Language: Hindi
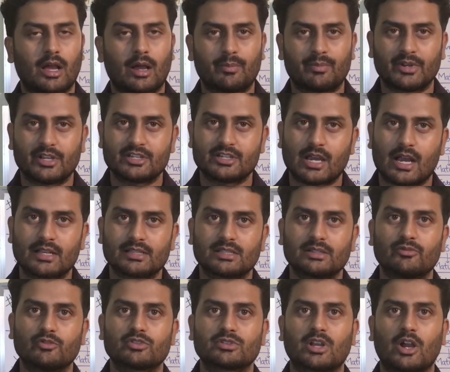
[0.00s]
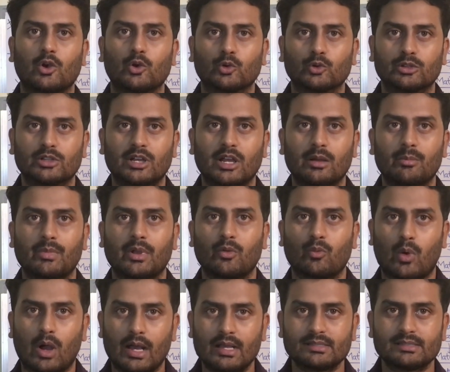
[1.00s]
अपने जहाँ से उसका उद्गम है
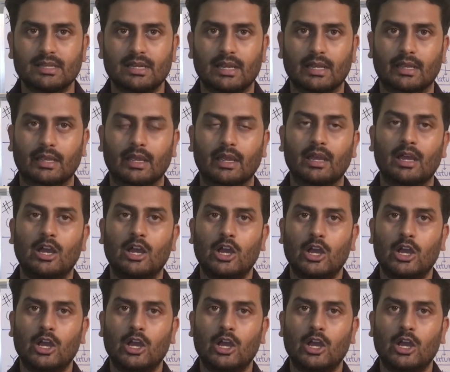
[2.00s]
वहाँ से लेके